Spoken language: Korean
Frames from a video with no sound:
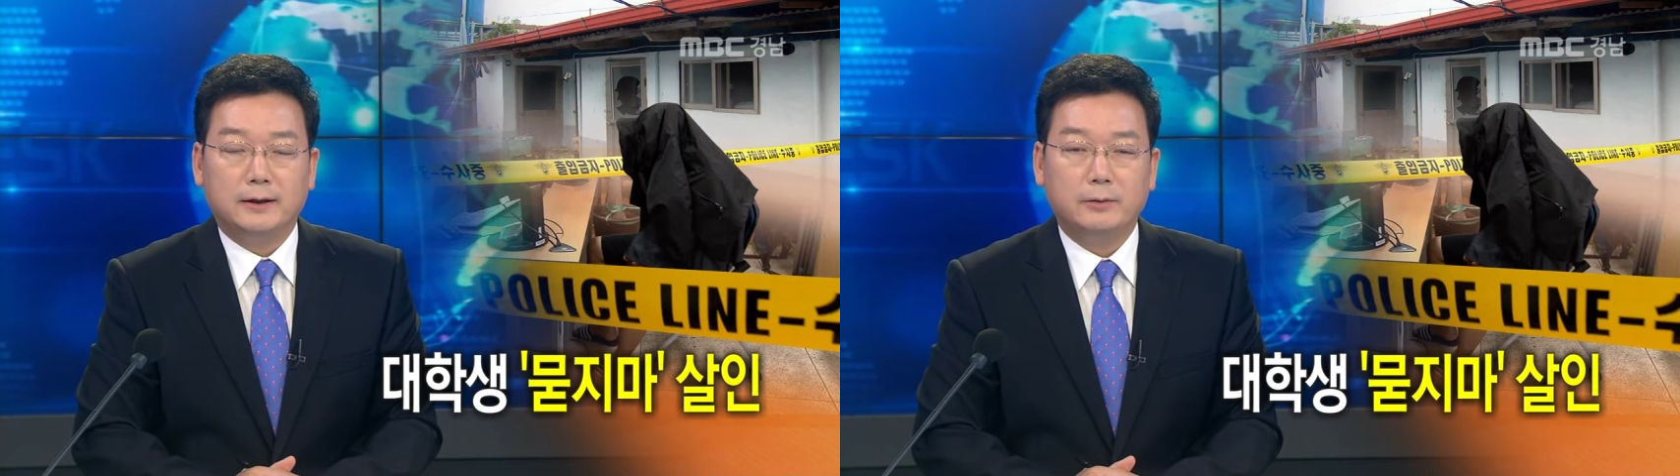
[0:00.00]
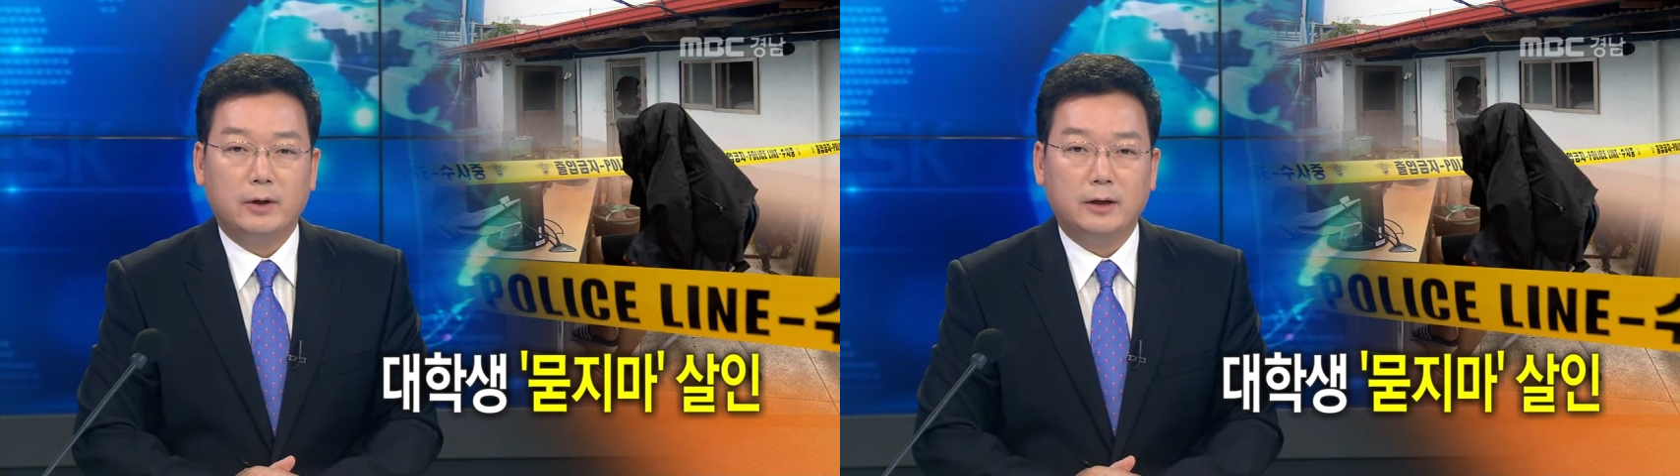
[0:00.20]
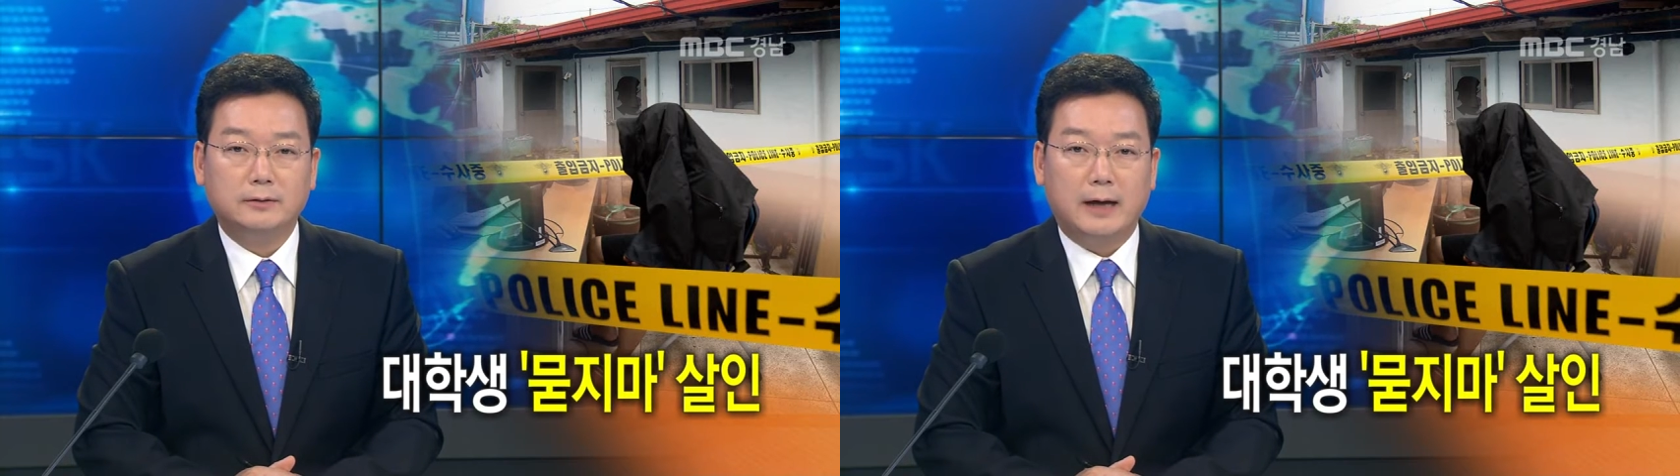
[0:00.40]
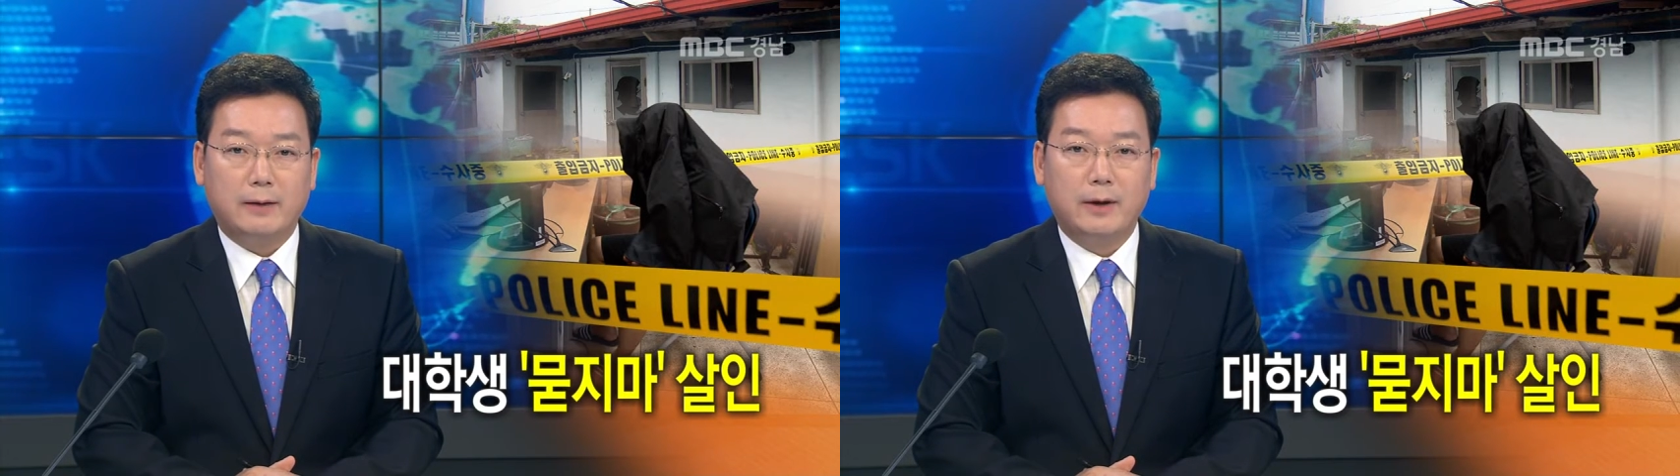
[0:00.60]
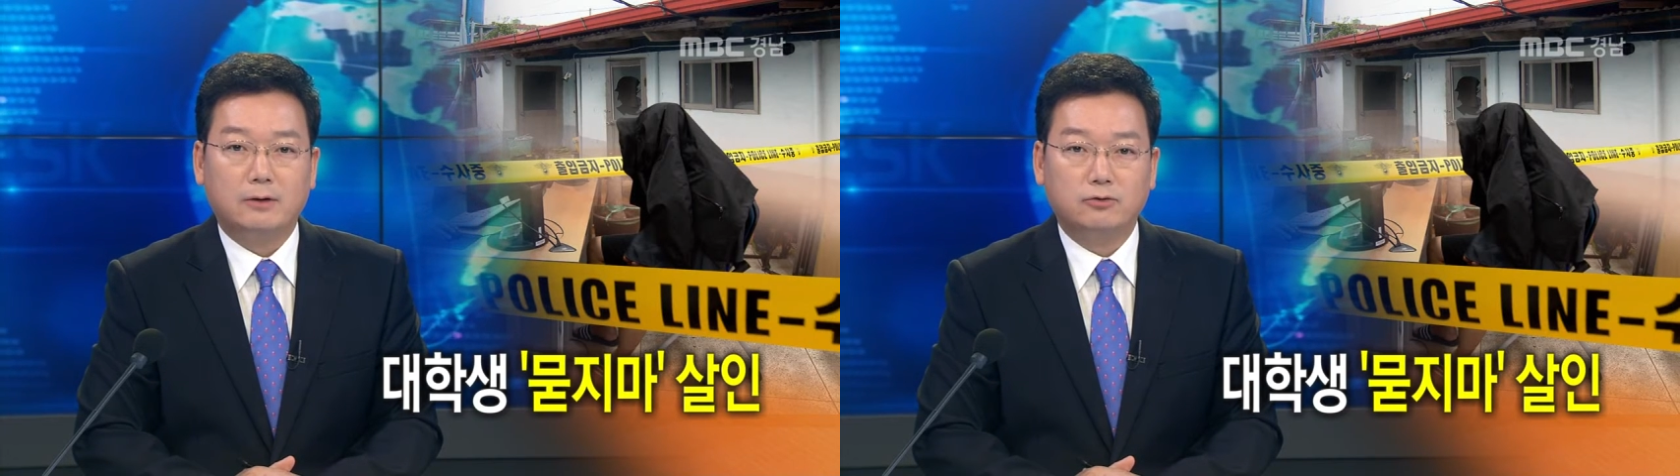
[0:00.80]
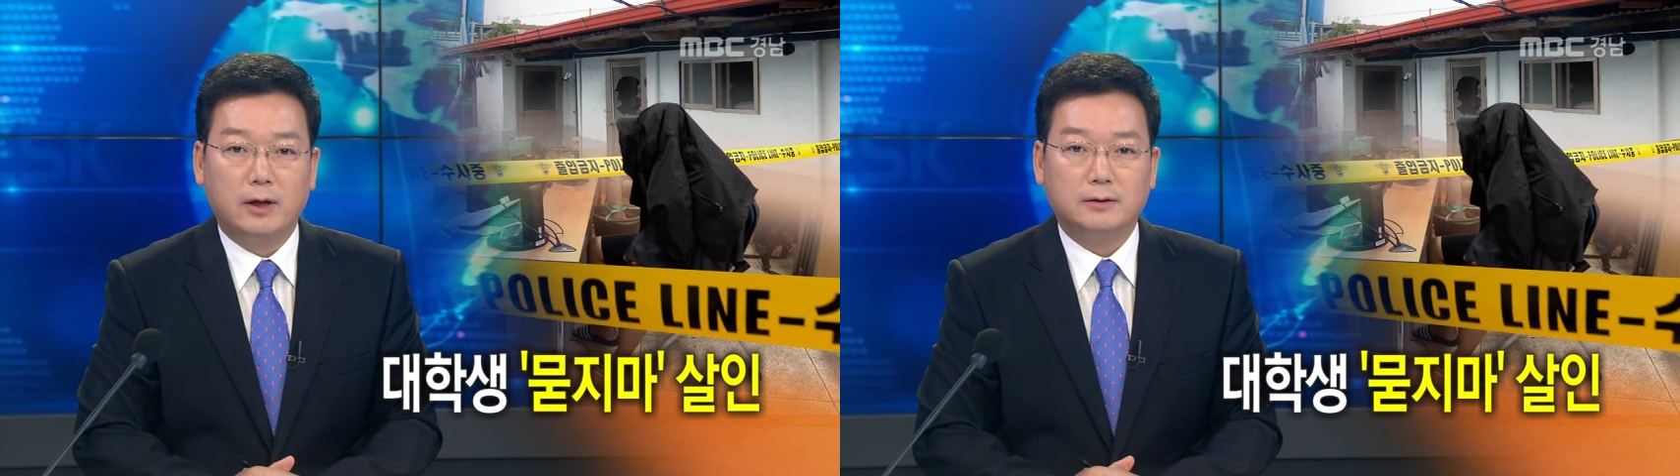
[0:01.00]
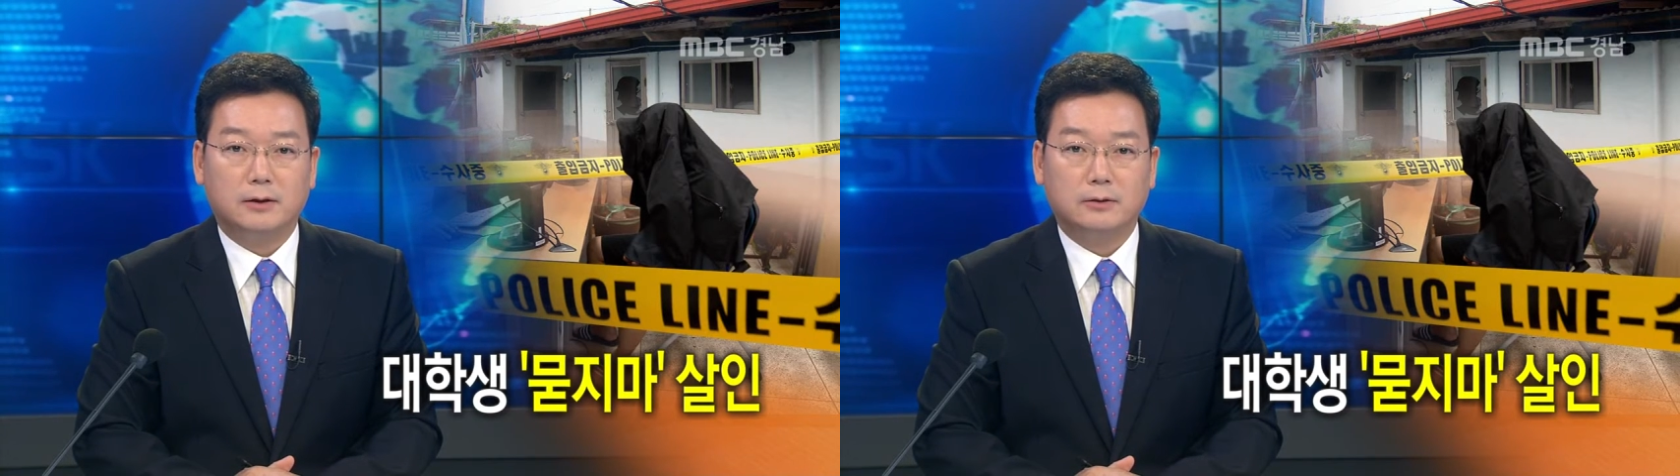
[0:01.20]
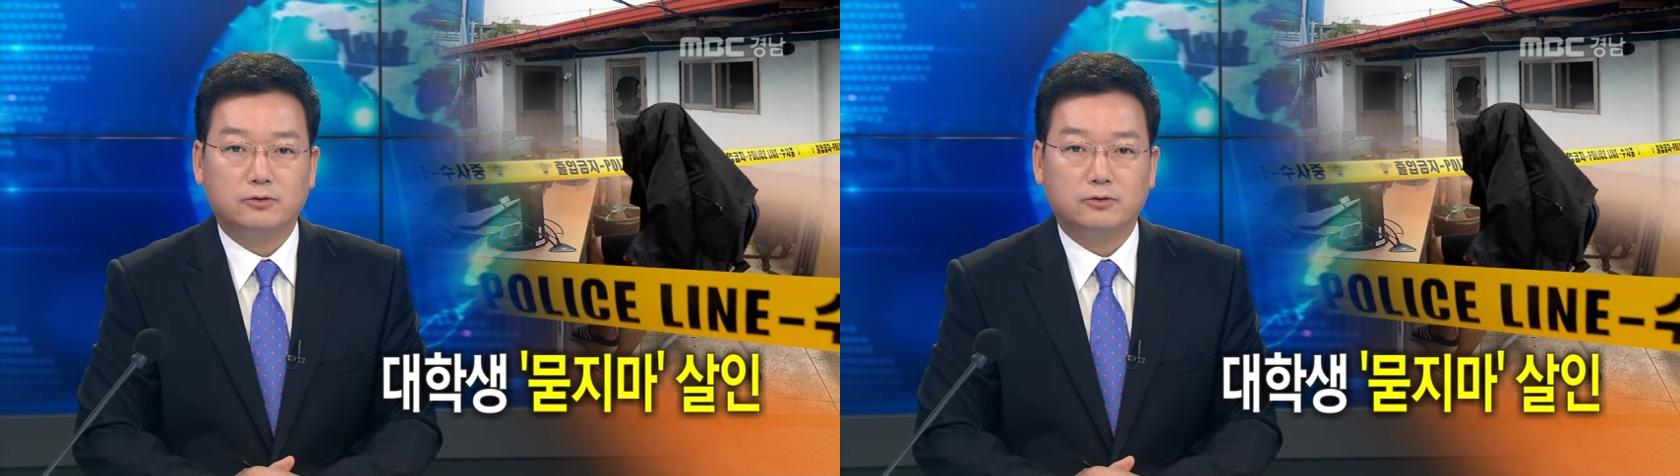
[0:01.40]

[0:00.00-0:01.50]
이번에는 남해군에서